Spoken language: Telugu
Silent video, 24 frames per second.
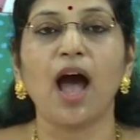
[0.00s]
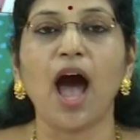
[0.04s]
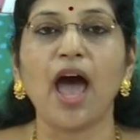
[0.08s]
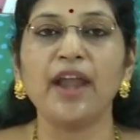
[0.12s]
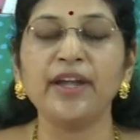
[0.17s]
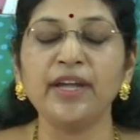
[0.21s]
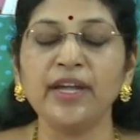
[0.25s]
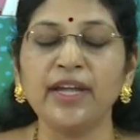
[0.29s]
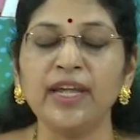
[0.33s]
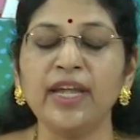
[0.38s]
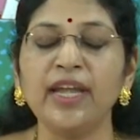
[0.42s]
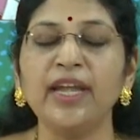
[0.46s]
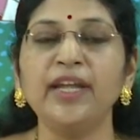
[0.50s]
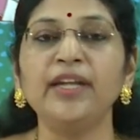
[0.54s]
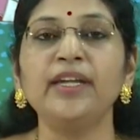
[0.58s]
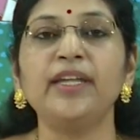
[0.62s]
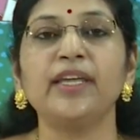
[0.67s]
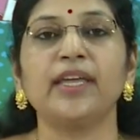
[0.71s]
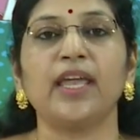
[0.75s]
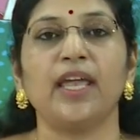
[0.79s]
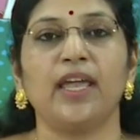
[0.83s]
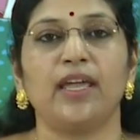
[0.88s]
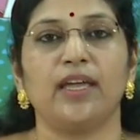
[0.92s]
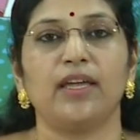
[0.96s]

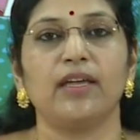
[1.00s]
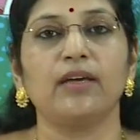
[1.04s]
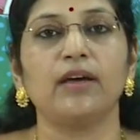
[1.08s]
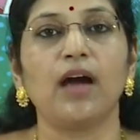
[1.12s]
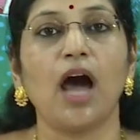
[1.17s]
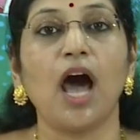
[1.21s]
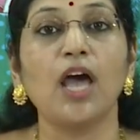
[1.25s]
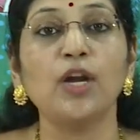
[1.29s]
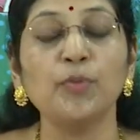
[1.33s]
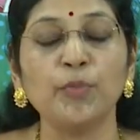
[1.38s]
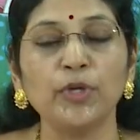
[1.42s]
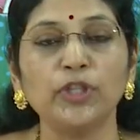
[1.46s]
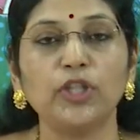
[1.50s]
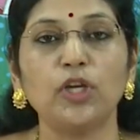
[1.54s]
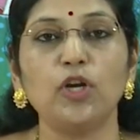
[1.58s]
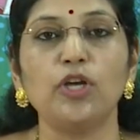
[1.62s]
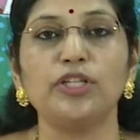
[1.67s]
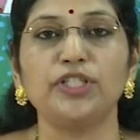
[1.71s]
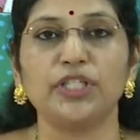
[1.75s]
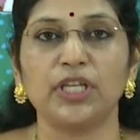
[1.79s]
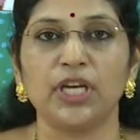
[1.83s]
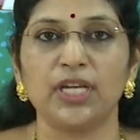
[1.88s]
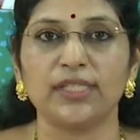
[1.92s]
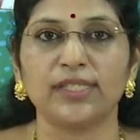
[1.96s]
అన్నింటికి అనుమతులు
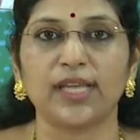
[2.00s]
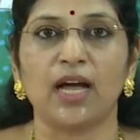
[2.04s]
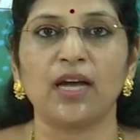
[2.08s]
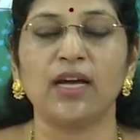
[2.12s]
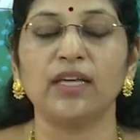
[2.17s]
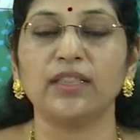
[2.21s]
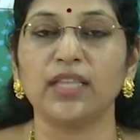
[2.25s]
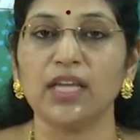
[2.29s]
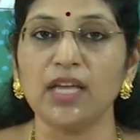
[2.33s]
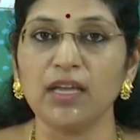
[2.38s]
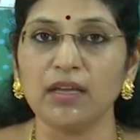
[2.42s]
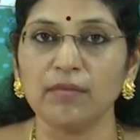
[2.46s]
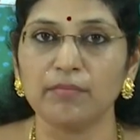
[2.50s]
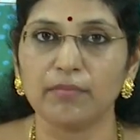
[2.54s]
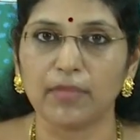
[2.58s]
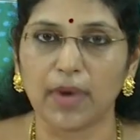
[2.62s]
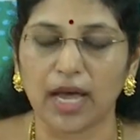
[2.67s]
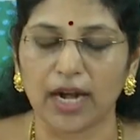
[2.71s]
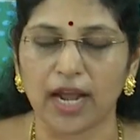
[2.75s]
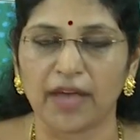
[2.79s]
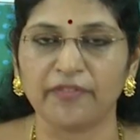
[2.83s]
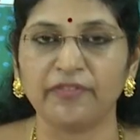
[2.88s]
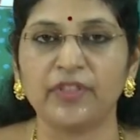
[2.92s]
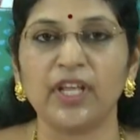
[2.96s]
వచ్చిన సంగతి
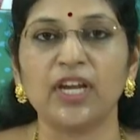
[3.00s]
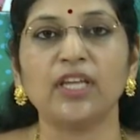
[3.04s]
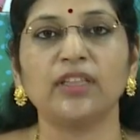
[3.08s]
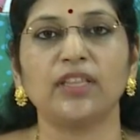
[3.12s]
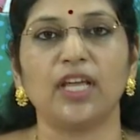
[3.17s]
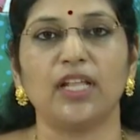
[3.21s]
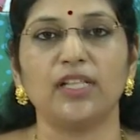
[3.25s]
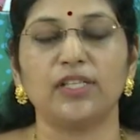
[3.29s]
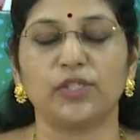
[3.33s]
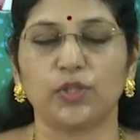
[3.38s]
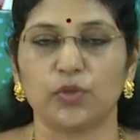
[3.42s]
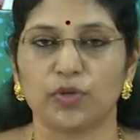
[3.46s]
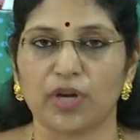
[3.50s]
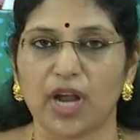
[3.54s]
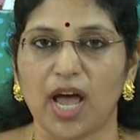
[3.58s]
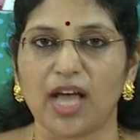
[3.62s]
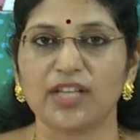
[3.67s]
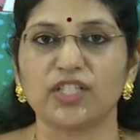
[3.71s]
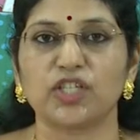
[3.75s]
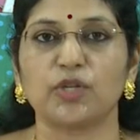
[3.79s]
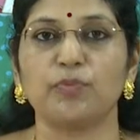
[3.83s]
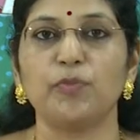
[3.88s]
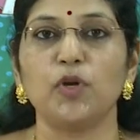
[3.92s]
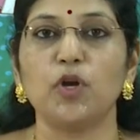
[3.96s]
మనందరికీ తెలుసు
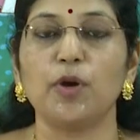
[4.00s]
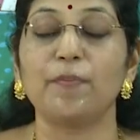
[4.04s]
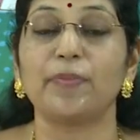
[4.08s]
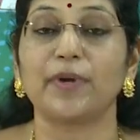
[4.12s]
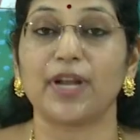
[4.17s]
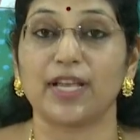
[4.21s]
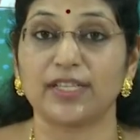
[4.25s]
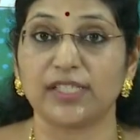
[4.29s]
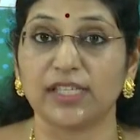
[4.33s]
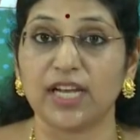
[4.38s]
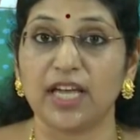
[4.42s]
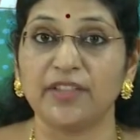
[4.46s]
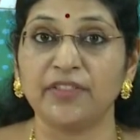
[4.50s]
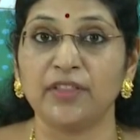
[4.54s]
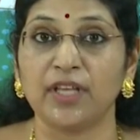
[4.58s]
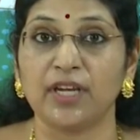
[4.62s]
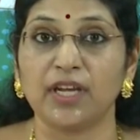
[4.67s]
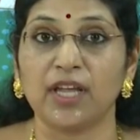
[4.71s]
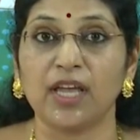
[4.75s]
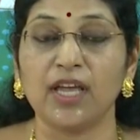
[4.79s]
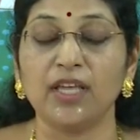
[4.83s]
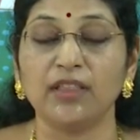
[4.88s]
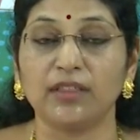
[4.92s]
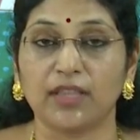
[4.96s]
రాష్ట్రంలోని
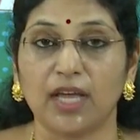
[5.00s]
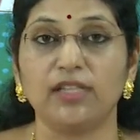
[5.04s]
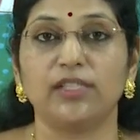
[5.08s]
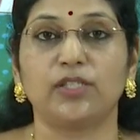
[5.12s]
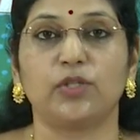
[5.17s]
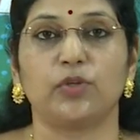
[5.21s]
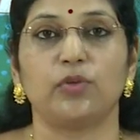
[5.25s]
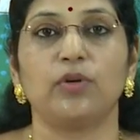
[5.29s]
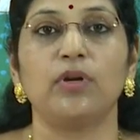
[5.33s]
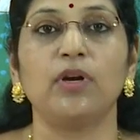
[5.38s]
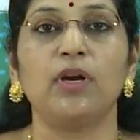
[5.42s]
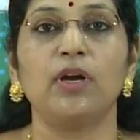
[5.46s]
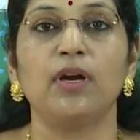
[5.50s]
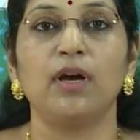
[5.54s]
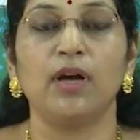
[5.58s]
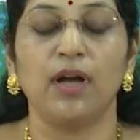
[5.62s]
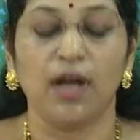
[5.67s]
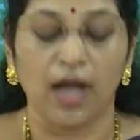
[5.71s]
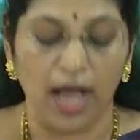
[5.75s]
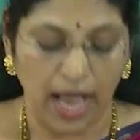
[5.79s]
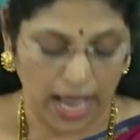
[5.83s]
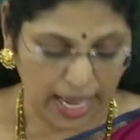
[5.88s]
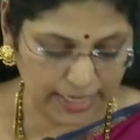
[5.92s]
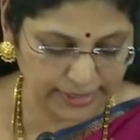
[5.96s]
ప్రజలందరికీ తెలుసు
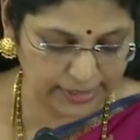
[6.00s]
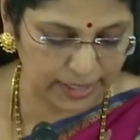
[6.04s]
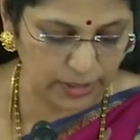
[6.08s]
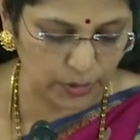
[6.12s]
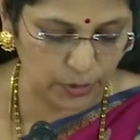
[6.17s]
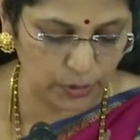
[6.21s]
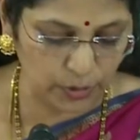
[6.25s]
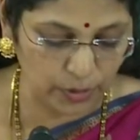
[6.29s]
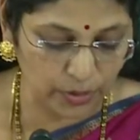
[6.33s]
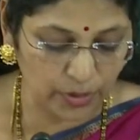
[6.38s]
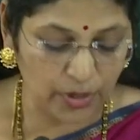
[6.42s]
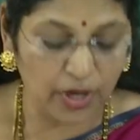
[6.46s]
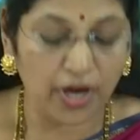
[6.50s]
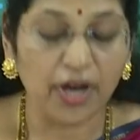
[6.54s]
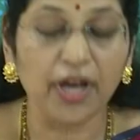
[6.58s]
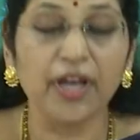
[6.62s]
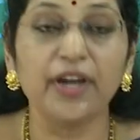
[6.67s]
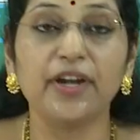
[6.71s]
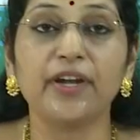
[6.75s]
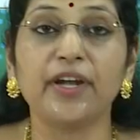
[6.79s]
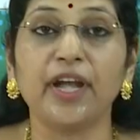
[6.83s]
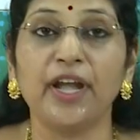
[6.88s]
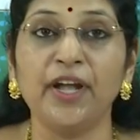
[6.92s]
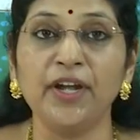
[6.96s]
అసలు
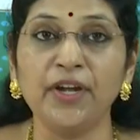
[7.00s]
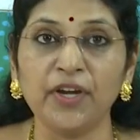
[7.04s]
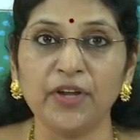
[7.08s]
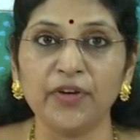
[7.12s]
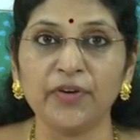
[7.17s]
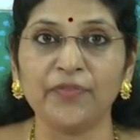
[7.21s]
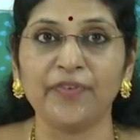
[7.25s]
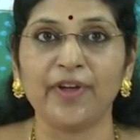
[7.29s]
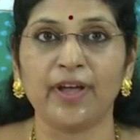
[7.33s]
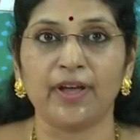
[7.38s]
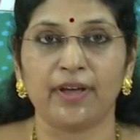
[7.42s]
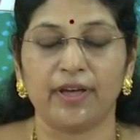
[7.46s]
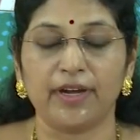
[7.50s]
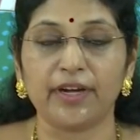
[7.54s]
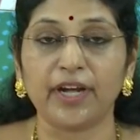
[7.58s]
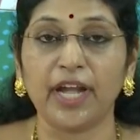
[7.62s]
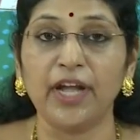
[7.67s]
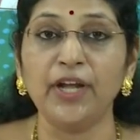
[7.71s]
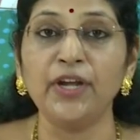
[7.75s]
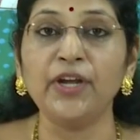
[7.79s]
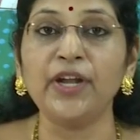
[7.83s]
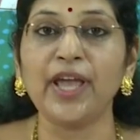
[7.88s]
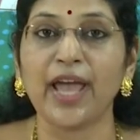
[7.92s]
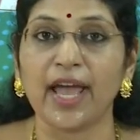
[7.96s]
రెండు
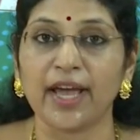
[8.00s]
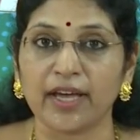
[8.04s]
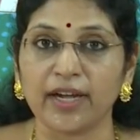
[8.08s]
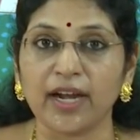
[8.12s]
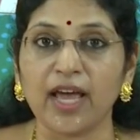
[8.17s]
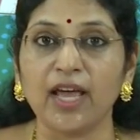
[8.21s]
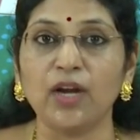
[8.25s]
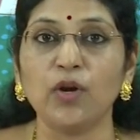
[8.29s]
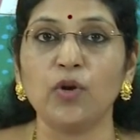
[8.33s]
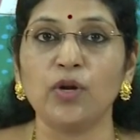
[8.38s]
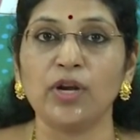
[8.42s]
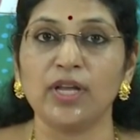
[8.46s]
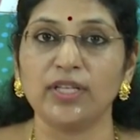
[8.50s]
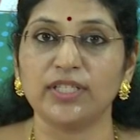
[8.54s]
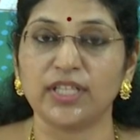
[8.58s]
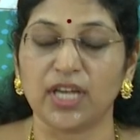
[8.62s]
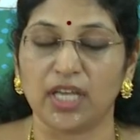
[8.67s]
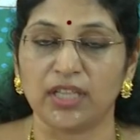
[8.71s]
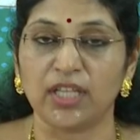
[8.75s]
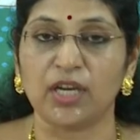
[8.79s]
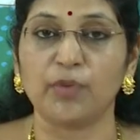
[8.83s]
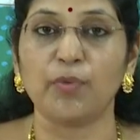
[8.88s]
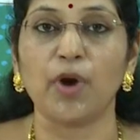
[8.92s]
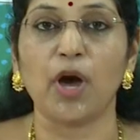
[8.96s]
రెండు ఎకరాలున్న
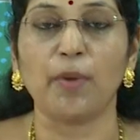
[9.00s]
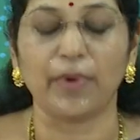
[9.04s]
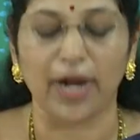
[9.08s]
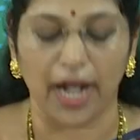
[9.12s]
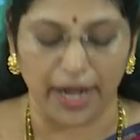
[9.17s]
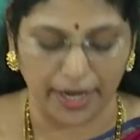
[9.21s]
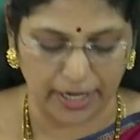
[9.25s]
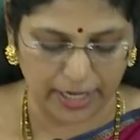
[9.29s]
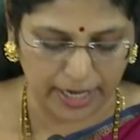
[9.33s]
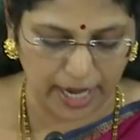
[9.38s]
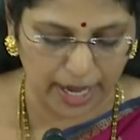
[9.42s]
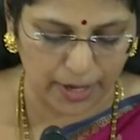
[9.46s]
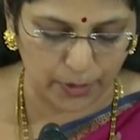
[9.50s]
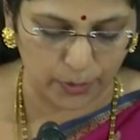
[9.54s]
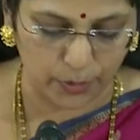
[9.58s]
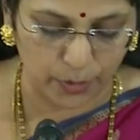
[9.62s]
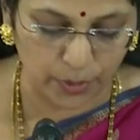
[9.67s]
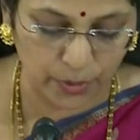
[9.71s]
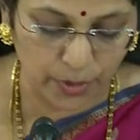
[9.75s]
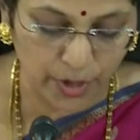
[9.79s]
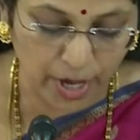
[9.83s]
చంద్రబాబు నాయుడు గారు